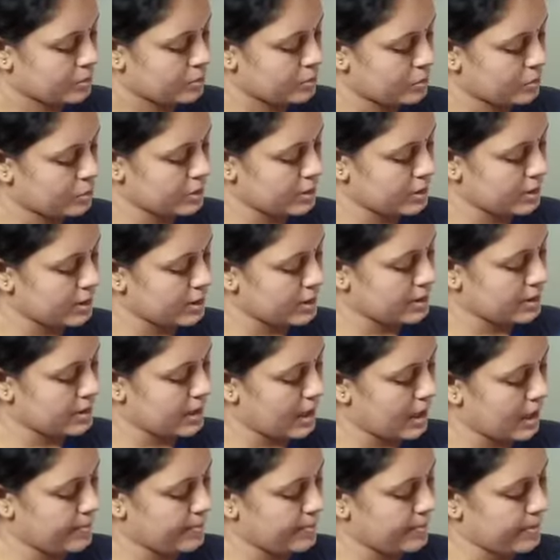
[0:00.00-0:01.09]
নদীর
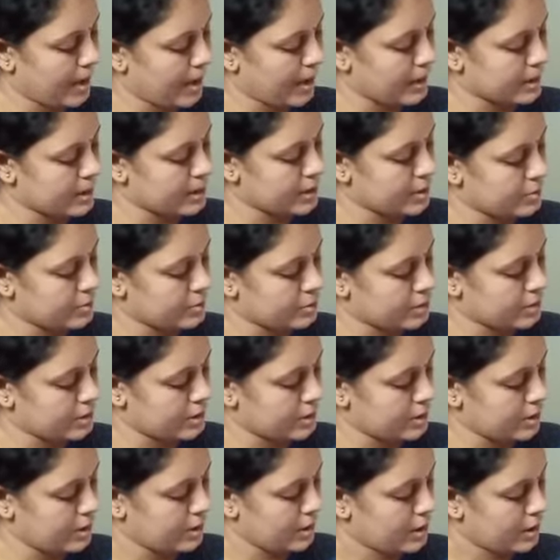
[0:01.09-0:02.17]
নাম
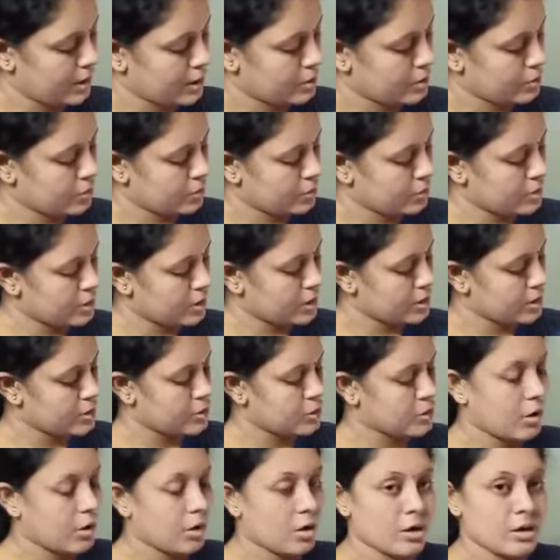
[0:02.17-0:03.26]
ভাগীরথী নদীর
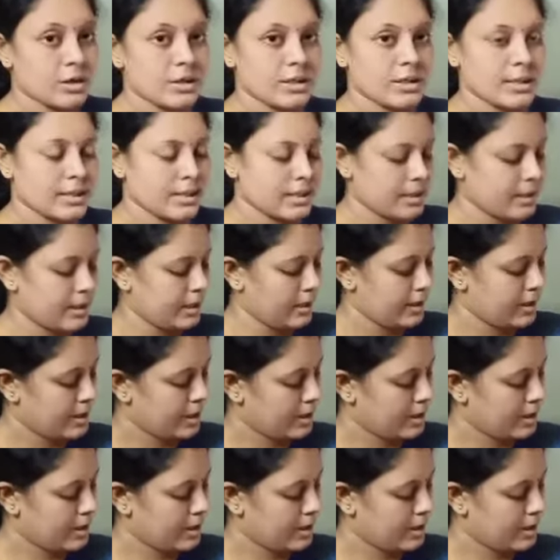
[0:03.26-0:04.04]
জল নীল